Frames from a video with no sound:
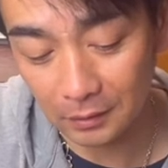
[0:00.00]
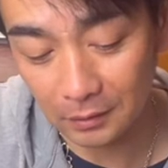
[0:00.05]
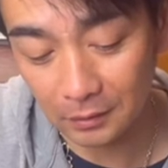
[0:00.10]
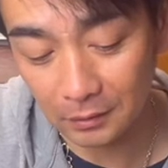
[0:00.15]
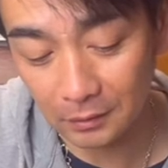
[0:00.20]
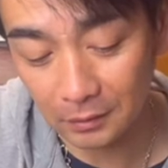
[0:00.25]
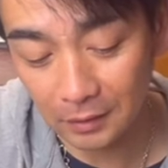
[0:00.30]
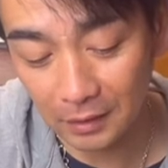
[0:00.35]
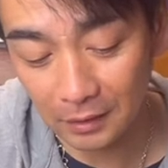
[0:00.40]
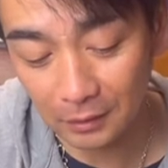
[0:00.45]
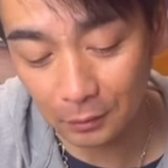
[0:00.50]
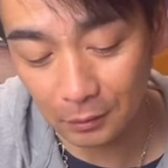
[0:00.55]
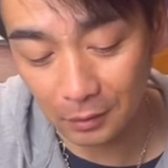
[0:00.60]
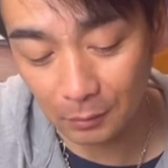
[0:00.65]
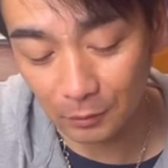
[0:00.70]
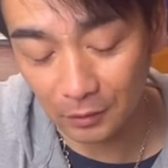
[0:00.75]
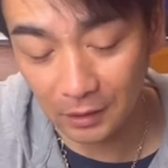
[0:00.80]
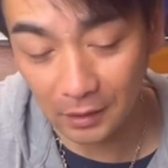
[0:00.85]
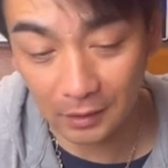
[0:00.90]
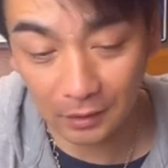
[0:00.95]
作った後で
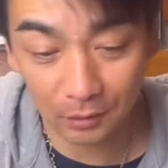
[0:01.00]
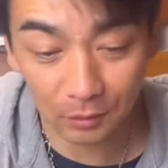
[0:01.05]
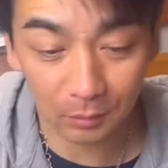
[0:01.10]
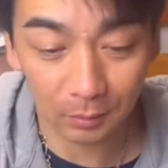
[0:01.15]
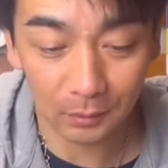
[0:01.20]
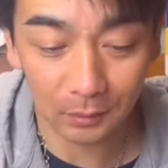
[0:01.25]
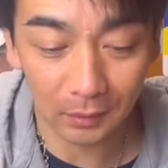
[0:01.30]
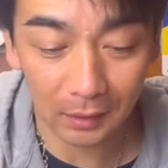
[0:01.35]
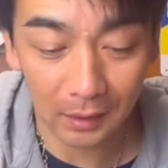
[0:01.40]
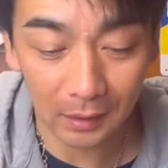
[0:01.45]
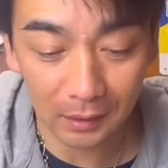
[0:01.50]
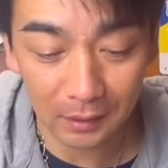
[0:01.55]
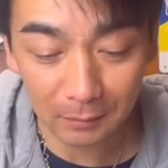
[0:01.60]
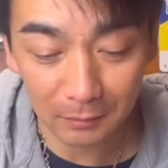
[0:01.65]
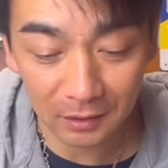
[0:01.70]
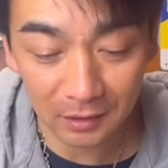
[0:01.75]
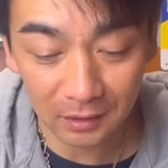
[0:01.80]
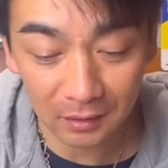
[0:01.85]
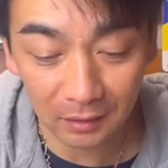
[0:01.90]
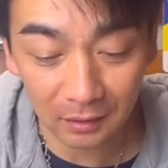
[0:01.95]
も大丈夫とかあり
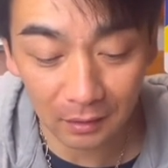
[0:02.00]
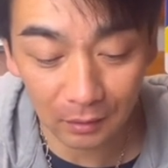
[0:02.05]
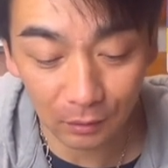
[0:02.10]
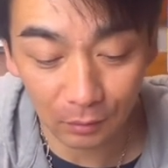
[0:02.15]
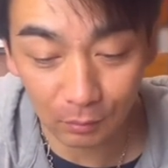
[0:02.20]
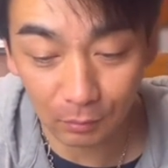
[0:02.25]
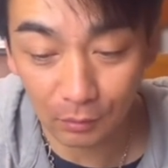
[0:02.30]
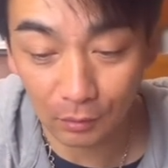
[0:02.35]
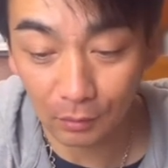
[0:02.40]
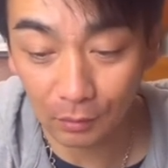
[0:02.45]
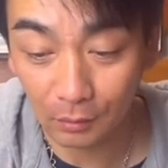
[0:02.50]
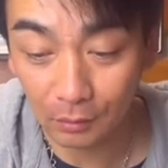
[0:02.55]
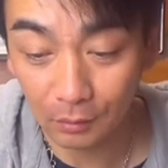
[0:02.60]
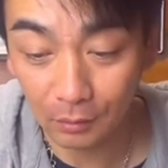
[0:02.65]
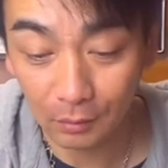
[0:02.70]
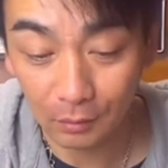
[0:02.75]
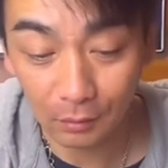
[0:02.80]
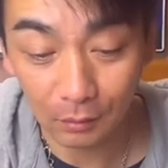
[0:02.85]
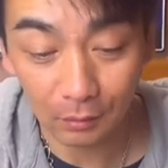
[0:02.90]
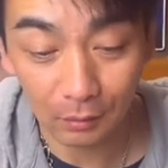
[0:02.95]
ましたけども、
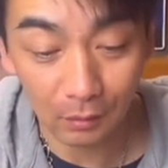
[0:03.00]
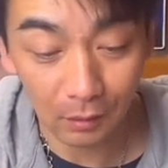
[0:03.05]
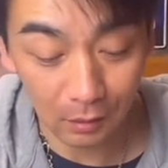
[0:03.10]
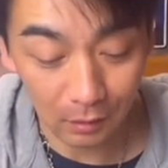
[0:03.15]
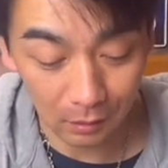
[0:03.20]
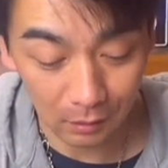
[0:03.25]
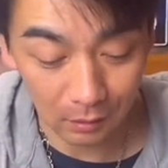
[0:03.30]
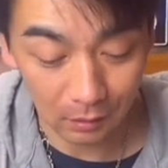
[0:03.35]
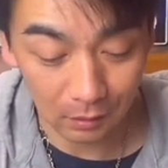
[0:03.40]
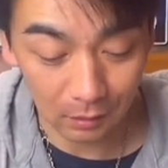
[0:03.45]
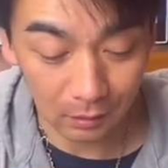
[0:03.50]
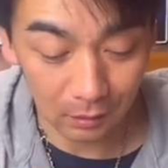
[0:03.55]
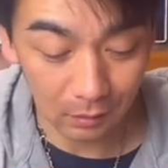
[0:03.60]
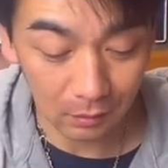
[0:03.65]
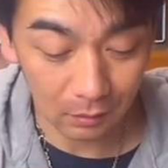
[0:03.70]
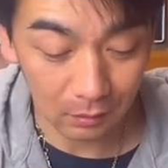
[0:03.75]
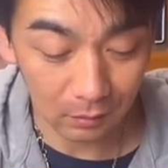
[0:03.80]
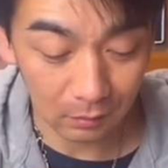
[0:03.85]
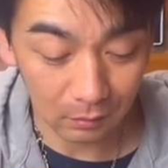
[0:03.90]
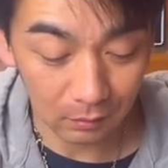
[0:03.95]

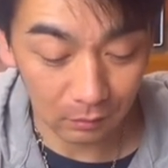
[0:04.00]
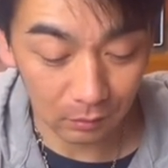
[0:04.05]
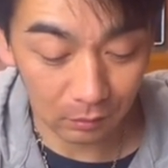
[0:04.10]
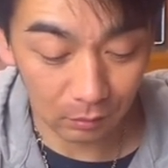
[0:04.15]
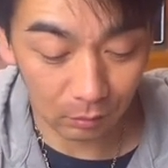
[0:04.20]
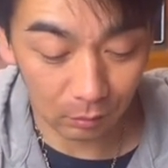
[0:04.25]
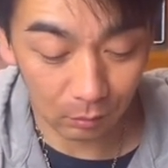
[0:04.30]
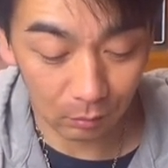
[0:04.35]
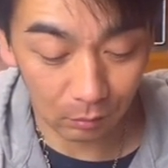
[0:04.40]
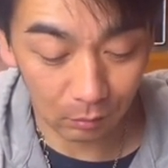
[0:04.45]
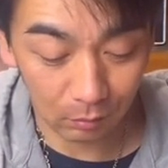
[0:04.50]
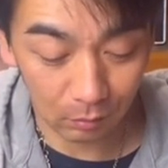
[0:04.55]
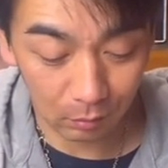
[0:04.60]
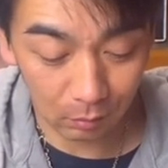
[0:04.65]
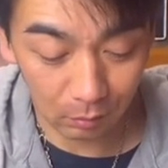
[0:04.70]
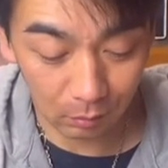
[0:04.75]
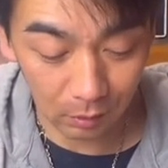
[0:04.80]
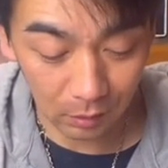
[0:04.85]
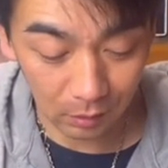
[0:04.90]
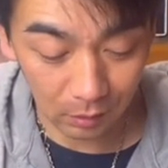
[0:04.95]
そう、これ